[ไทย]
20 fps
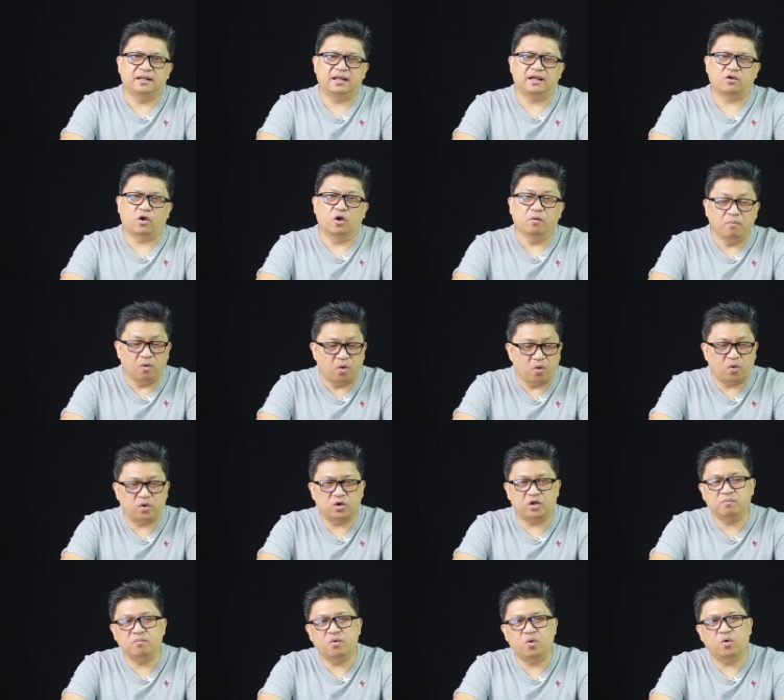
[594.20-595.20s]
นะของโม
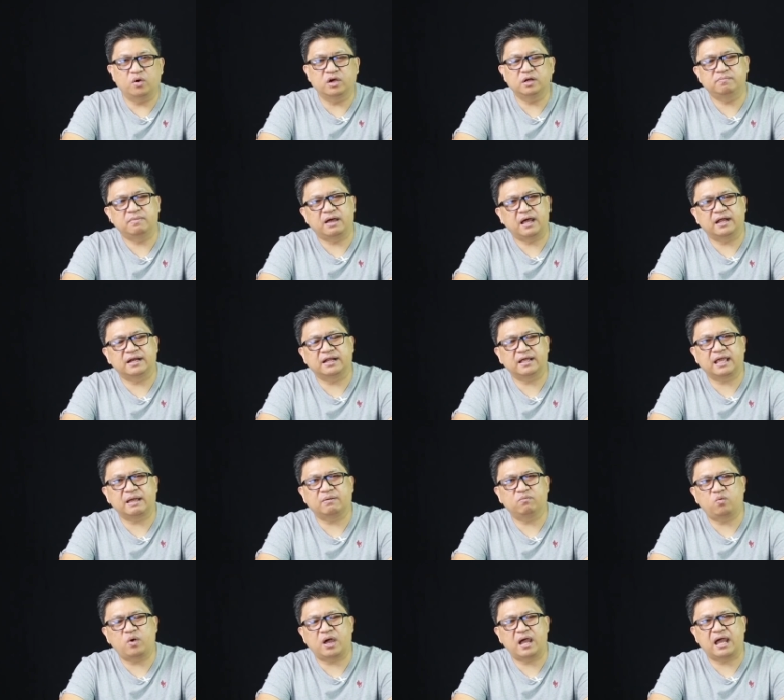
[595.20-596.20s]
น้องโม ขึ้นมานะค
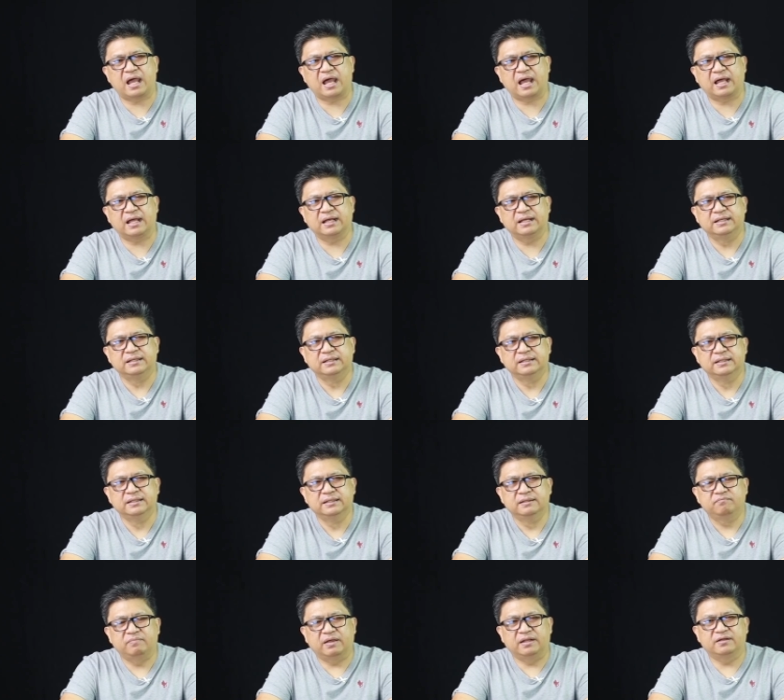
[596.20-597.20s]
รับว่า
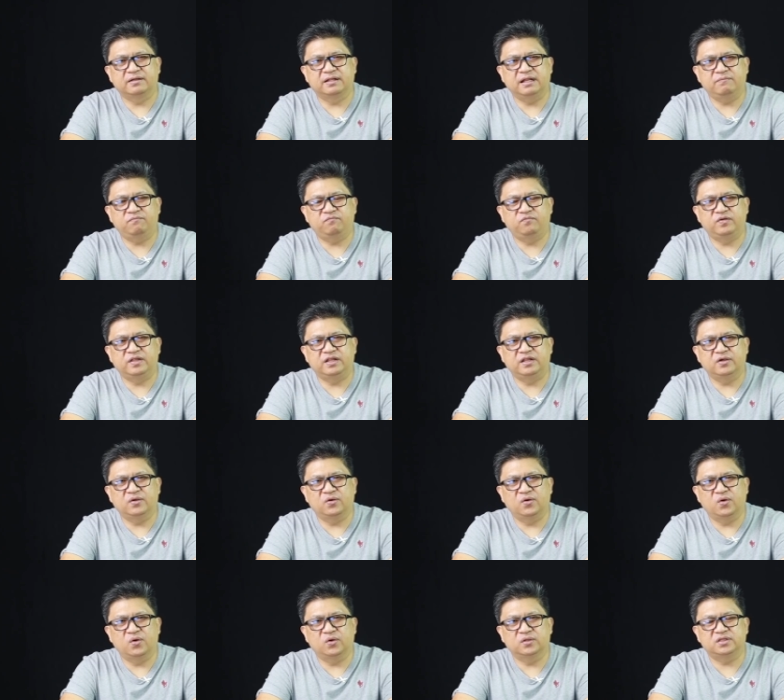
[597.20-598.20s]
เป็นคลิปวิดี
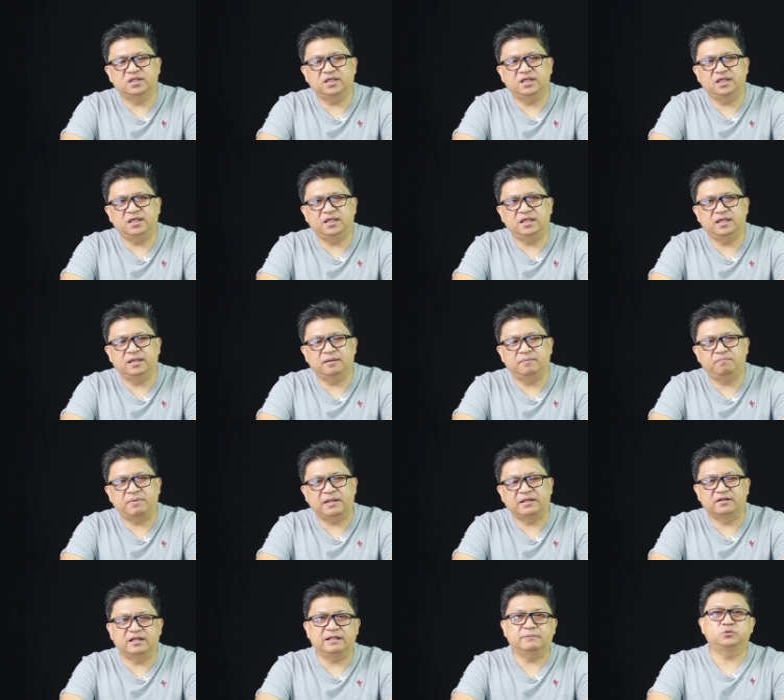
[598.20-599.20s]
โอที่
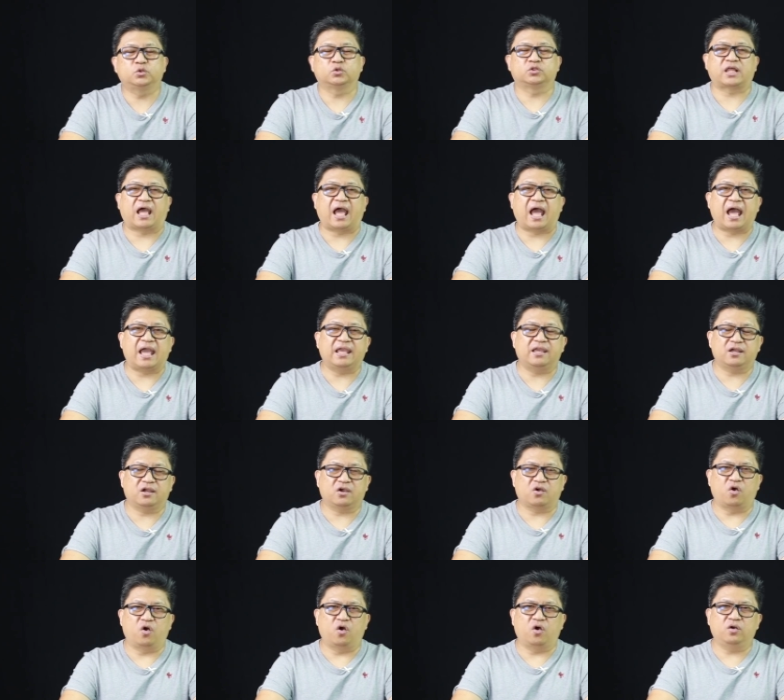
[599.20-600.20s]
เป็นคลิปสุดท้าย
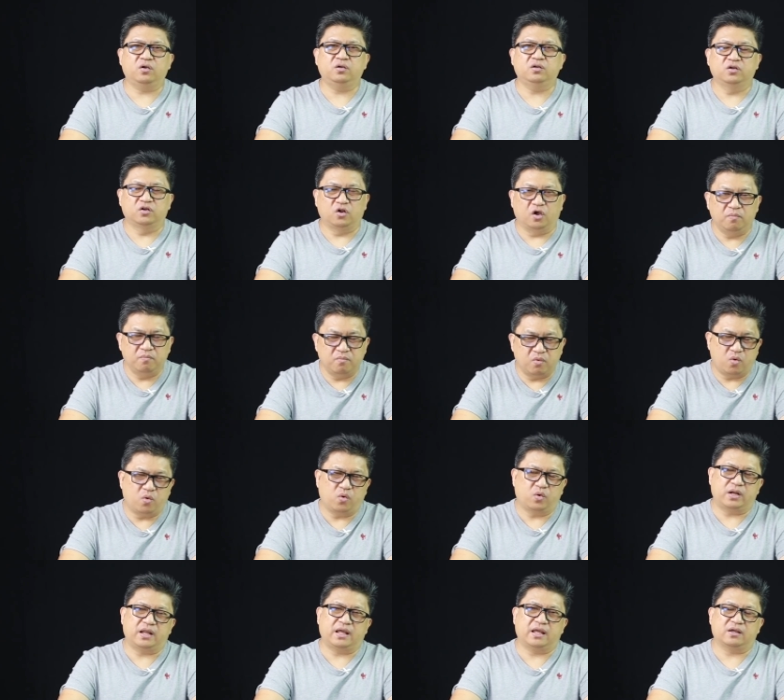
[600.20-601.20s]
ของน้องโม
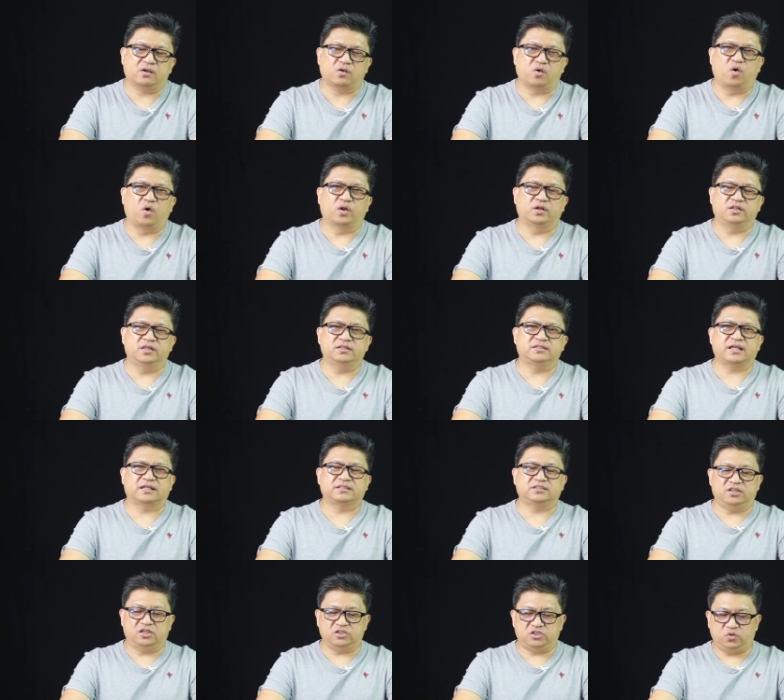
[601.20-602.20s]
นะฮะก่อนที่
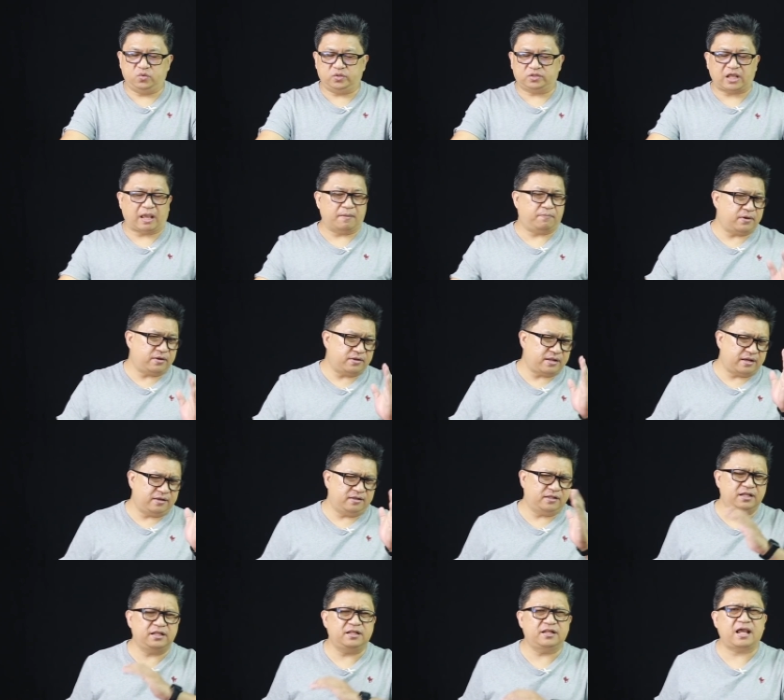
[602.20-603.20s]
จะเสียชีวิตแต่ประเด็
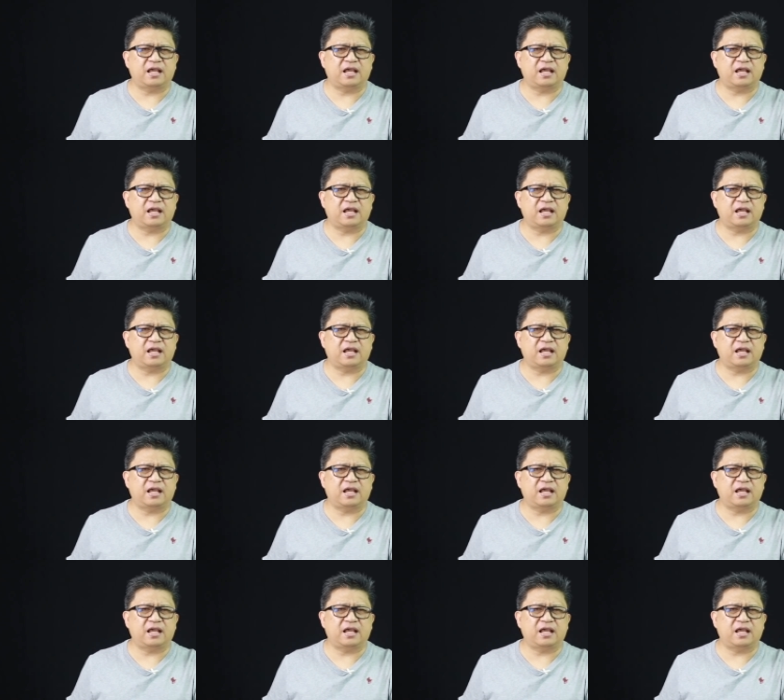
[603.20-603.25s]
นที่